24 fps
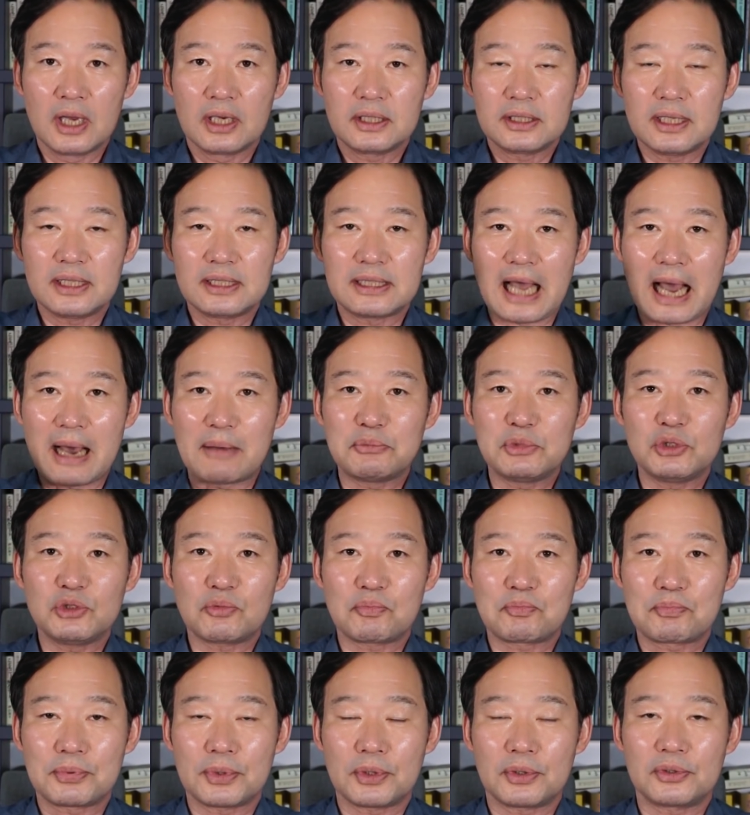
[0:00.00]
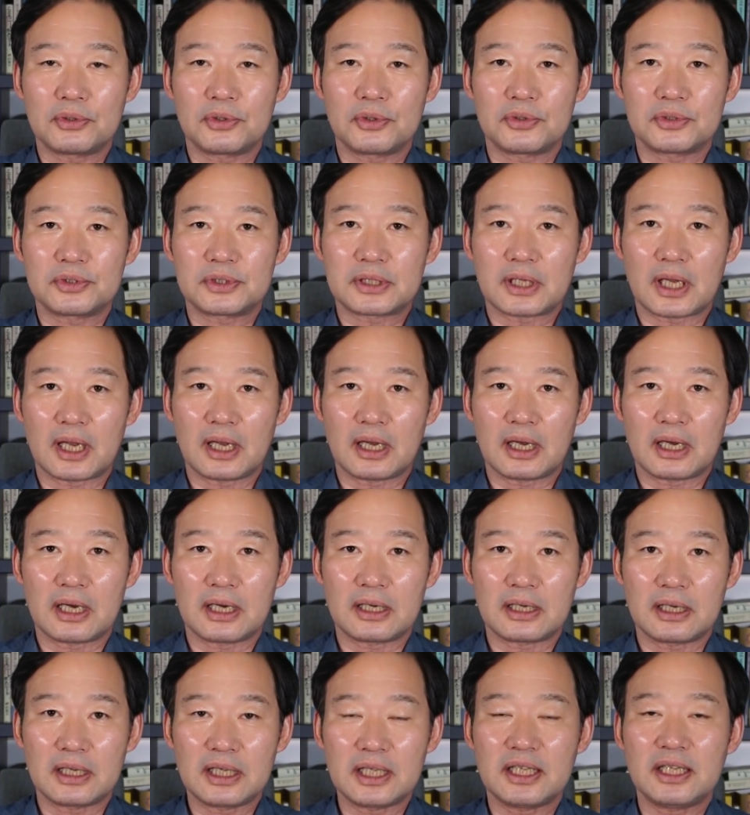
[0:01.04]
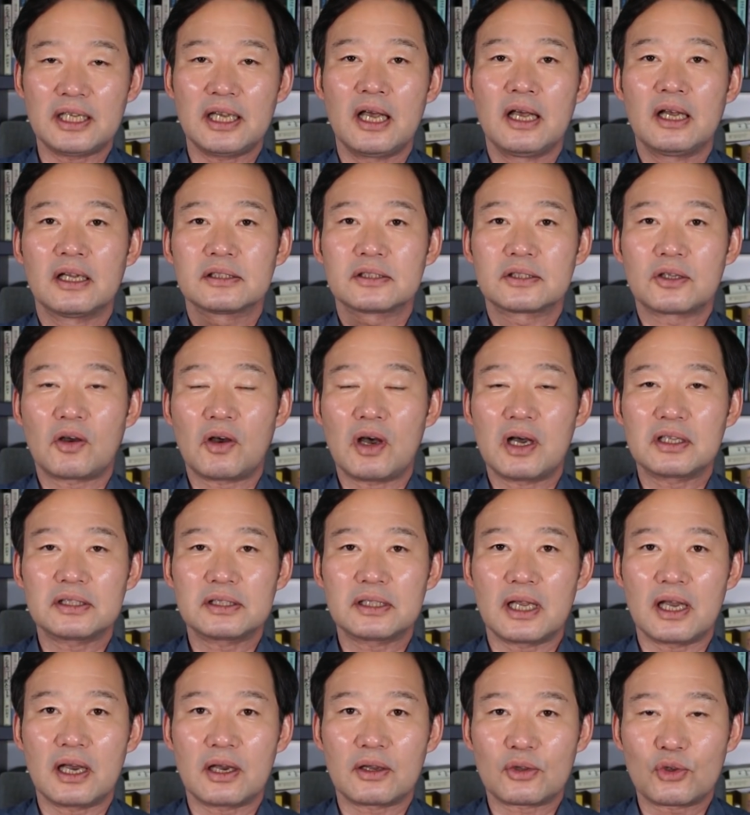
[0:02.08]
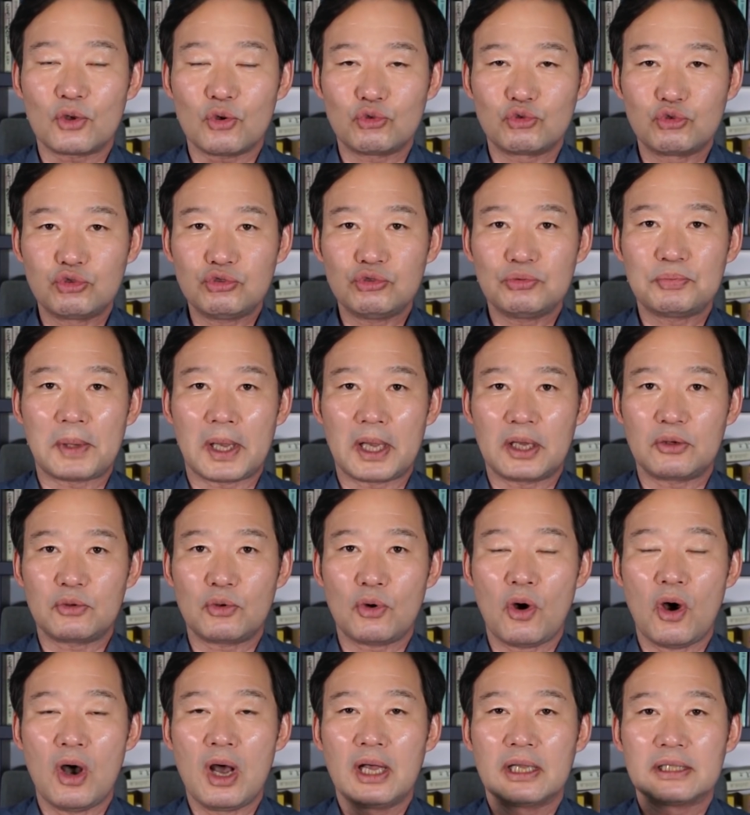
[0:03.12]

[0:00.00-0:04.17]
근데 남욱 변호사의 서강대학교 후배로